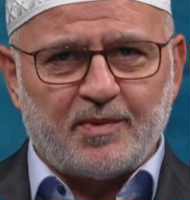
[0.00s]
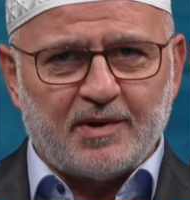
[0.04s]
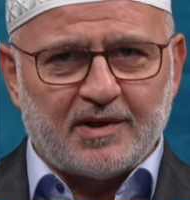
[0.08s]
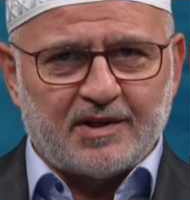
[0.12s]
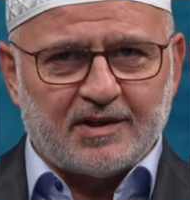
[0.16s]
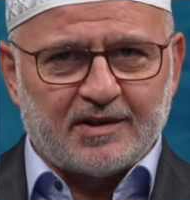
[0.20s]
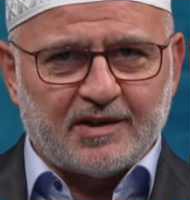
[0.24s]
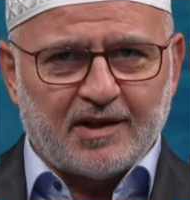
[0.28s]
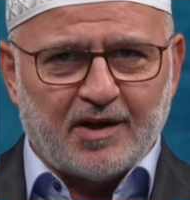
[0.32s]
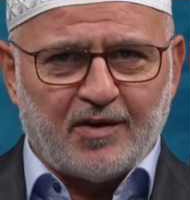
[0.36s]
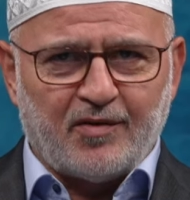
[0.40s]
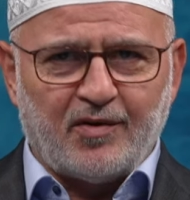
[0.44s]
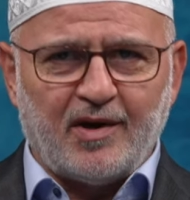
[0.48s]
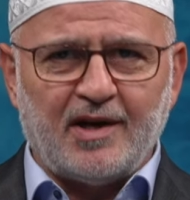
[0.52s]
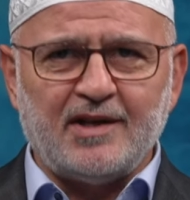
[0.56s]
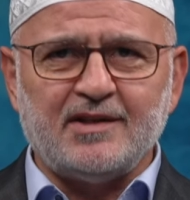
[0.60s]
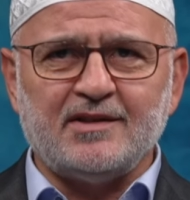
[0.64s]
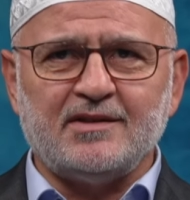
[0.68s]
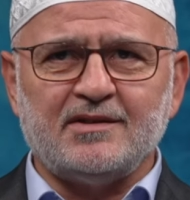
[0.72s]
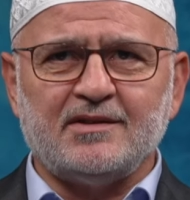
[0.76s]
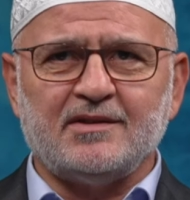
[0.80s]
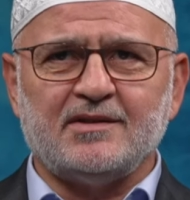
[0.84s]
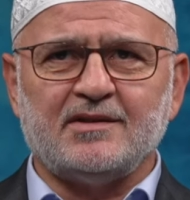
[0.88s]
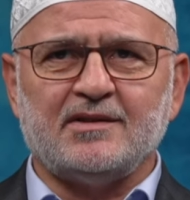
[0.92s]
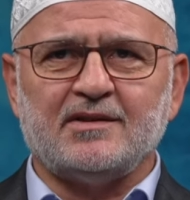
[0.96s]
bir
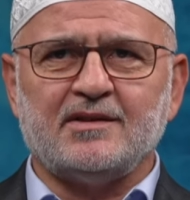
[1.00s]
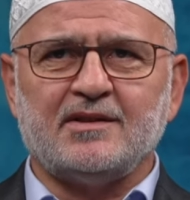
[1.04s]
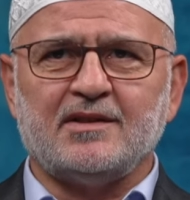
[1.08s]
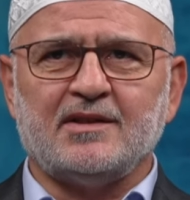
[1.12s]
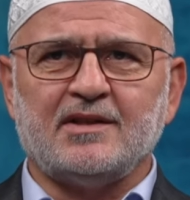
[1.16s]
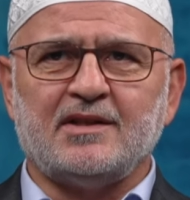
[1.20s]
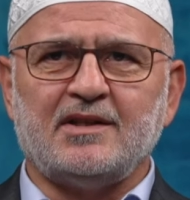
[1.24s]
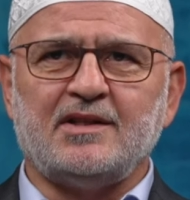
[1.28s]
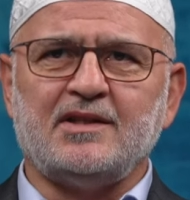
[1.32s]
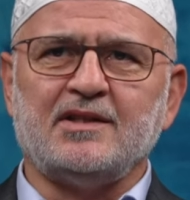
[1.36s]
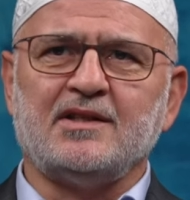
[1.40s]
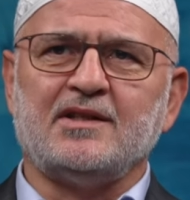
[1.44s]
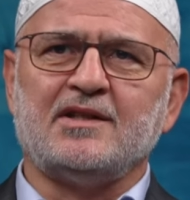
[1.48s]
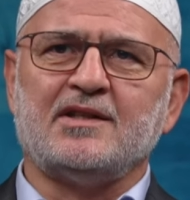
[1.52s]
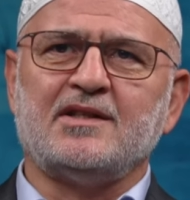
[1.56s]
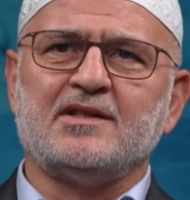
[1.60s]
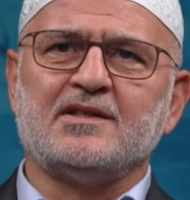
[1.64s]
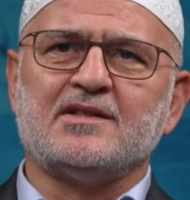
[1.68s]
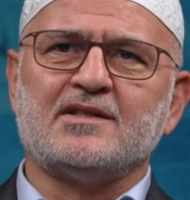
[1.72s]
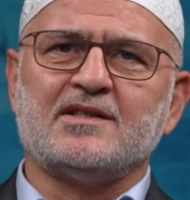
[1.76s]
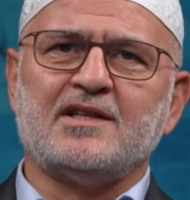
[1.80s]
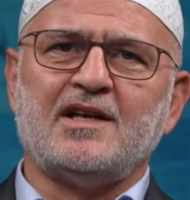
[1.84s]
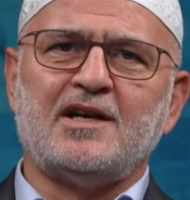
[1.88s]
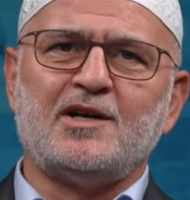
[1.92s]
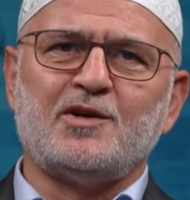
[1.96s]
tavan,
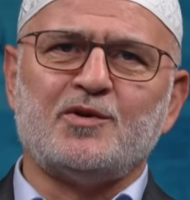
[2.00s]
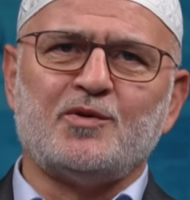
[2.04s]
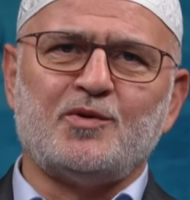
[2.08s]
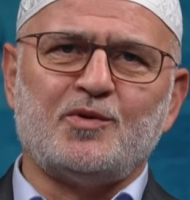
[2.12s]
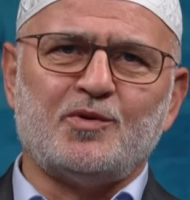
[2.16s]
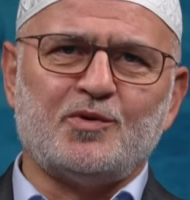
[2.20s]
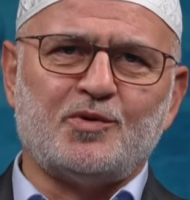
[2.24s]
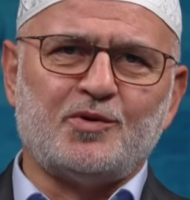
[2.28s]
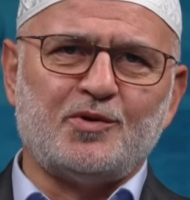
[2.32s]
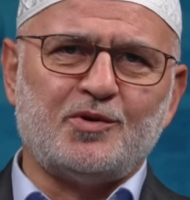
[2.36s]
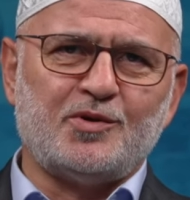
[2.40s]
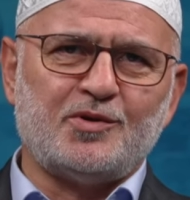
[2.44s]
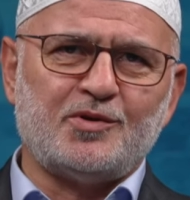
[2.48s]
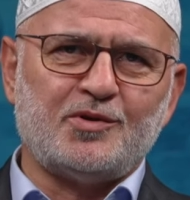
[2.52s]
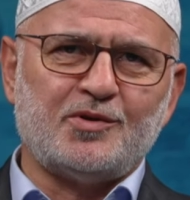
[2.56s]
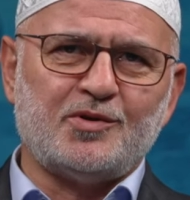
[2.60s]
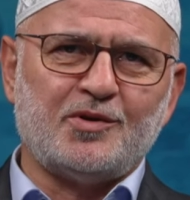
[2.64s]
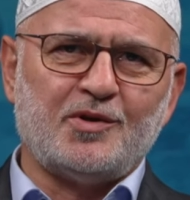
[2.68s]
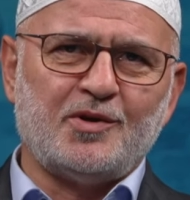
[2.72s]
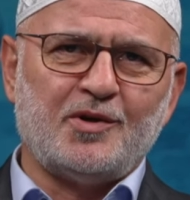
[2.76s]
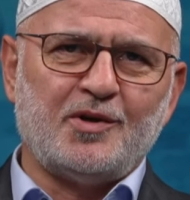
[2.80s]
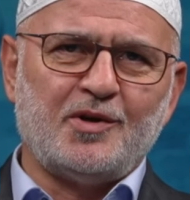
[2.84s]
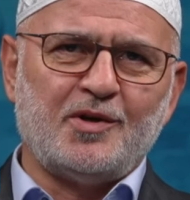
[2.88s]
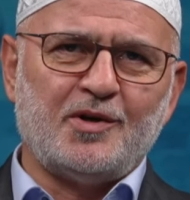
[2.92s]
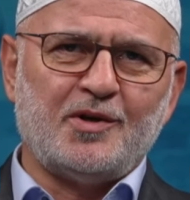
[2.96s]
yıldızlar yürür,
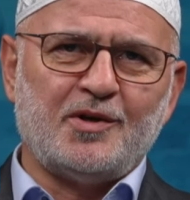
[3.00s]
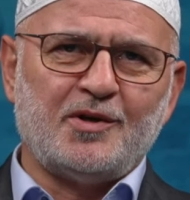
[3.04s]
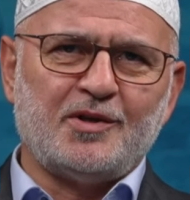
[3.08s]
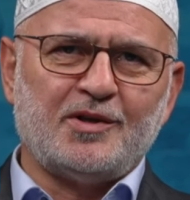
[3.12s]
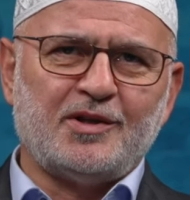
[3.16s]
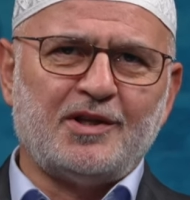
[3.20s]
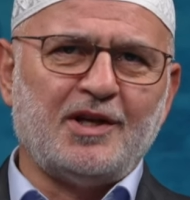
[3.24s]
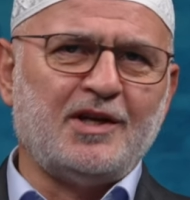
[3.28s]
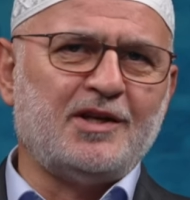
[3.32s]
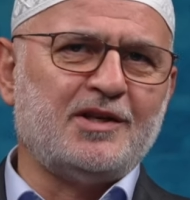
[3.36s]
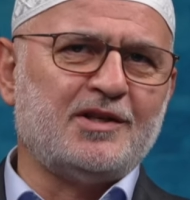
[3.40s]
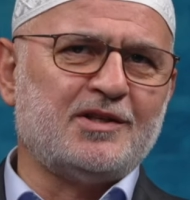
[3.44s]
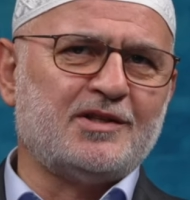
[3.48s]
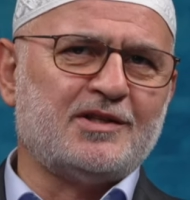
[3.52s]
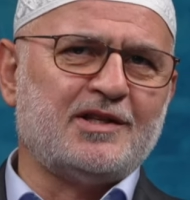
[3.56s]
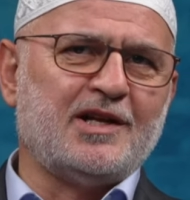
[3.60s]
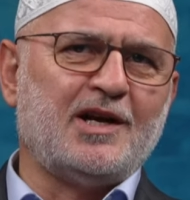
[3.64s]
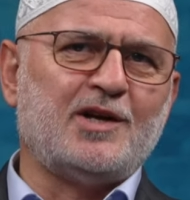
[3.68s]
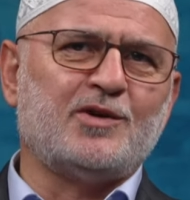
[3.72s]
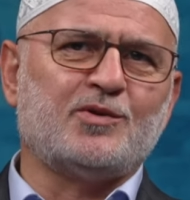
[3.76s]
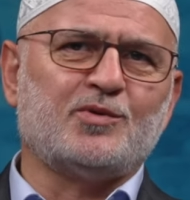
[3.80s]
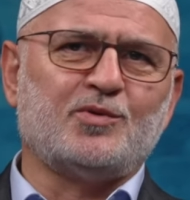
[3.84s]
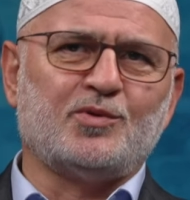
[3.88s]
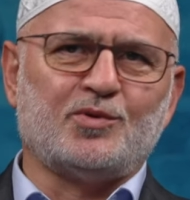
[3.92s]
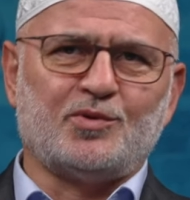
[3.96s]

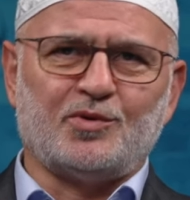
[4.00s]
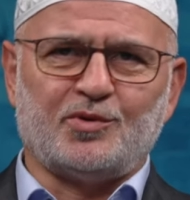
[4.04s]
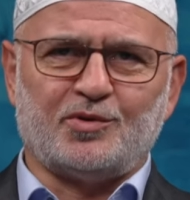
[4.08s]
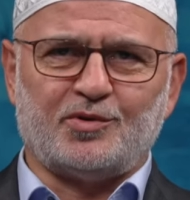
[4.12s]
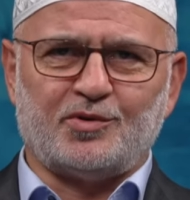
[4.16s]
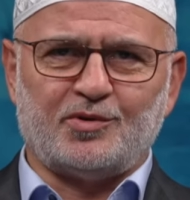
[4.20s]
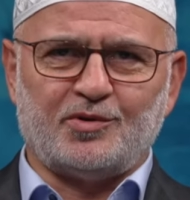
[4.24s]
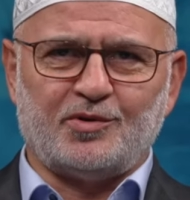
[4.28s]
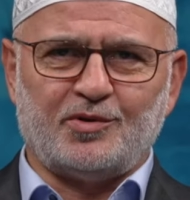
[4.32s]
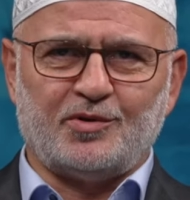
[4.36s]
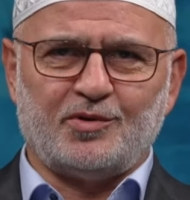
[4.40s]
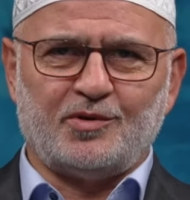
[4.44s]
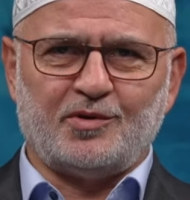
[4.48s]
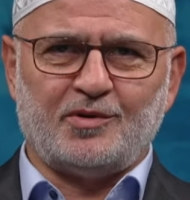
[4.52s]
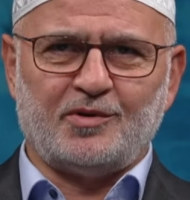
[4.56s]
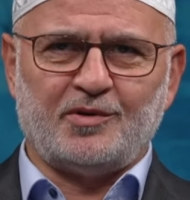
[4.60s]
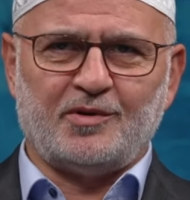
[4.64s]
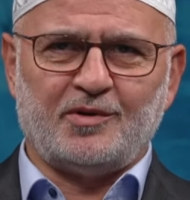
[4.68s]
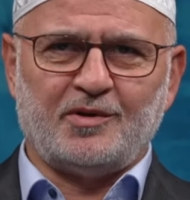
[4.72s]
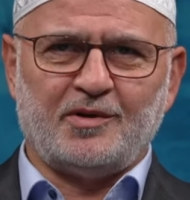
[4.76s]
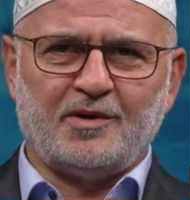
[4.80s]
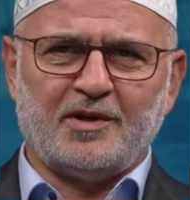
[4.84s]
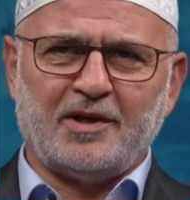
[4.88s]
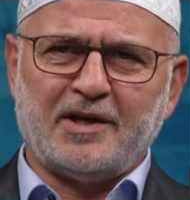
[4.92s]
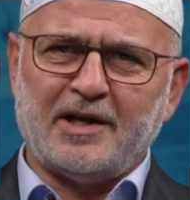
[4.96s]
denizler durur.
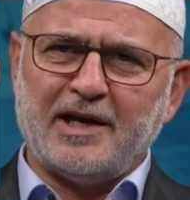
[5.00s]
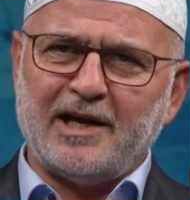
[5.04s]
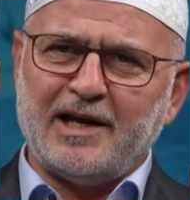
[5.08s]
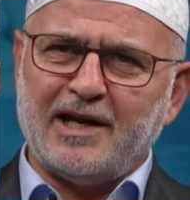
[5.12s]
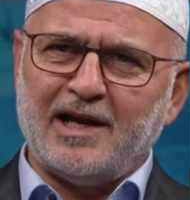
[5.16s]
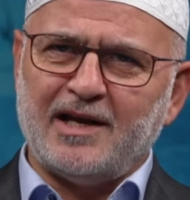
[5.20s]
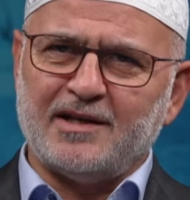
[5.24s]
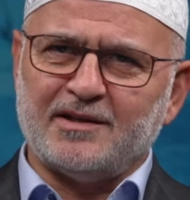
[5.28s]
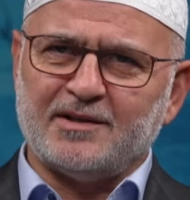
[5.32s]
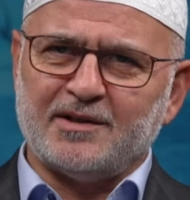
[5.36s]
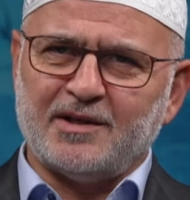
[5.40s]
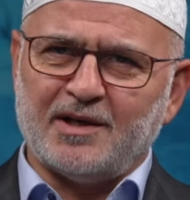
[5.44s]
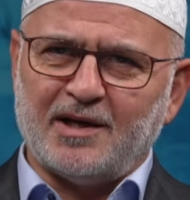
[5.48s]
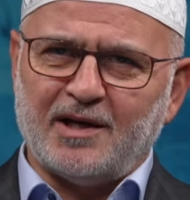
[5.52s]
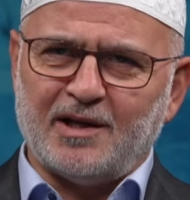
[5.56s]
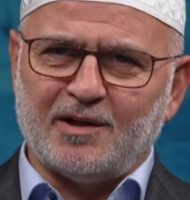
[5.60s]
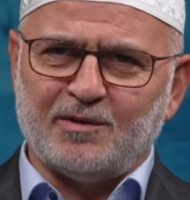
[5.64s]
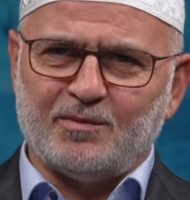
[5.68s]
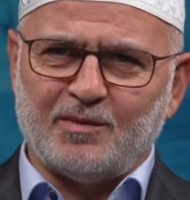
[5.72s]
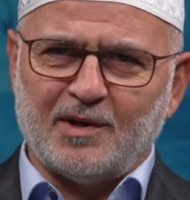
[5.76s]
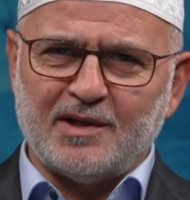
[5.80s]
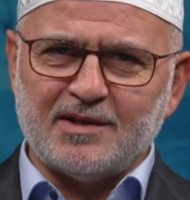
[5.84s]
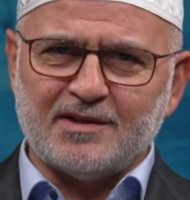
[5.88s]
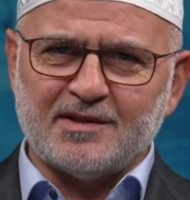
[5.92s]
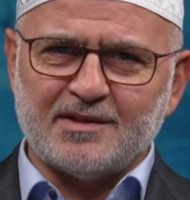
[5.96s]
Gelen
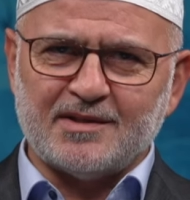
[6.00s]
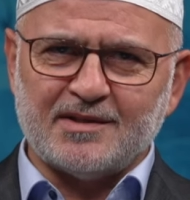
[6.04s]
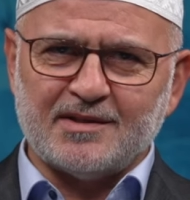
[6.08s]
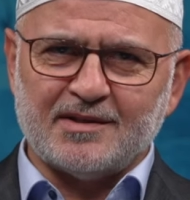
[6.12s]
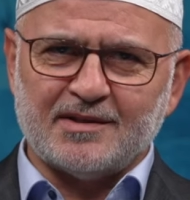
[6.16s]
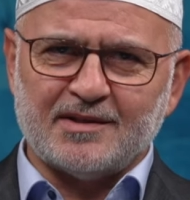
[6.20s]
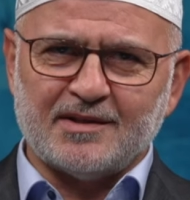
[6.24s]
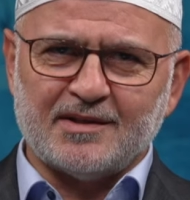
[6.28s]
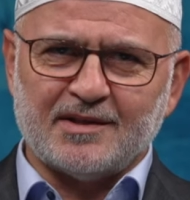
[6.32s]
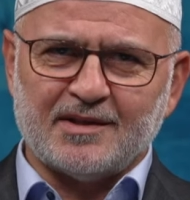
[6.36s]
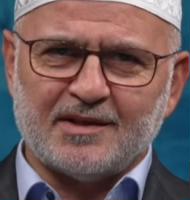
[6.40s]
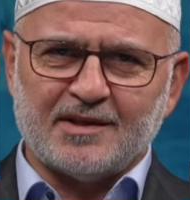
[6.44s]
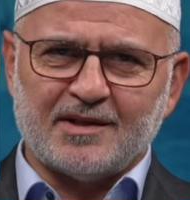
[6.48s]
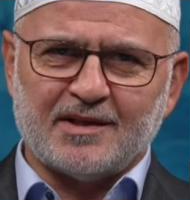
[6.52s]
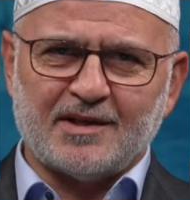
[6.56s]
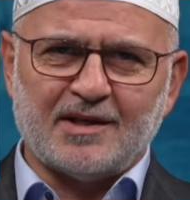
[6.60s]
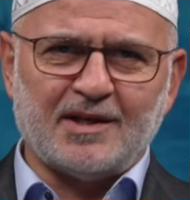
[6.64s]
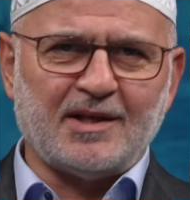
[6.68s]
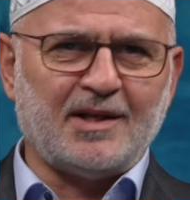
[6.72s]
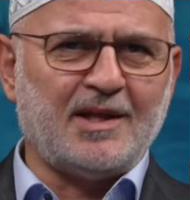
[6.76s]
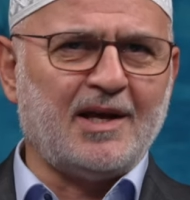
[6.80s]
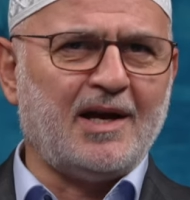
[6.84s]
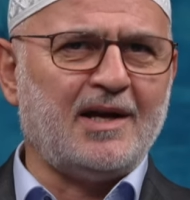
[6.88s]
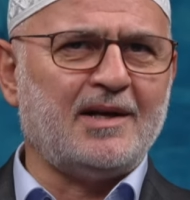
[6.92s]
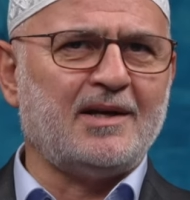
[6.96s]
kalmaz,
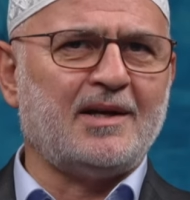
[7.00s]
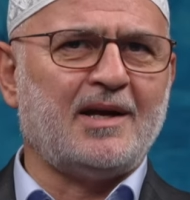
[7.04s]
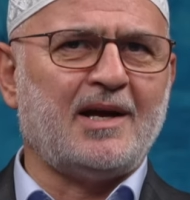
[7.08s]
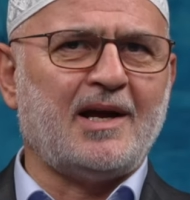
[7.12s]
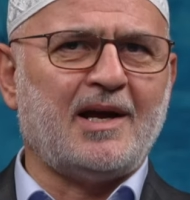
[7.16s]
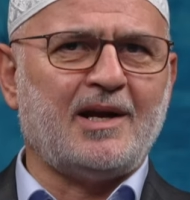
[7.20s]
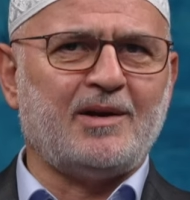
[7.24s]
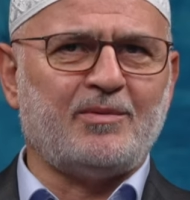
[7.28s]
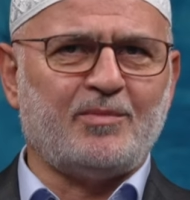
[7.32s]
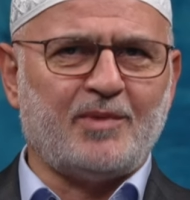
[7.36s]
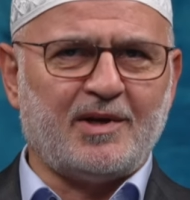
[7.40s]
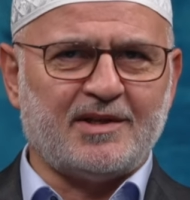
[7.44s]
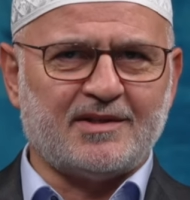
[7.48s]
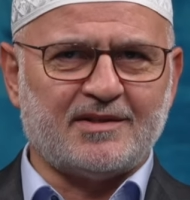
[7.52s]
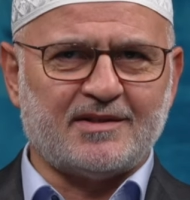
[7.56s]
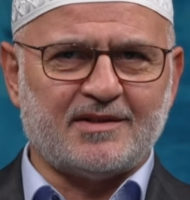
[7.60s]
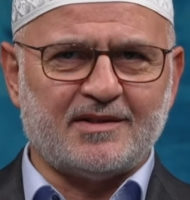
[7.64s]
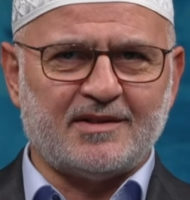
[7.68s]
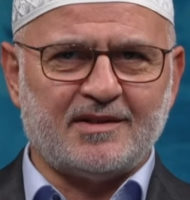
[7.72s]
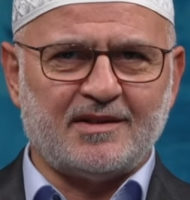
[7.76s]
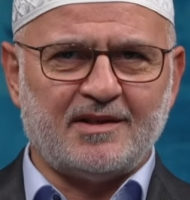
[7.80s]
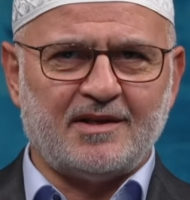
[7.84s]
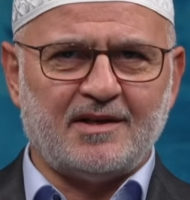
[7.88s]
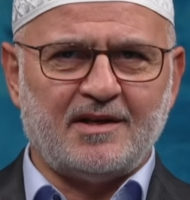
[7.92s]
giden gelmez.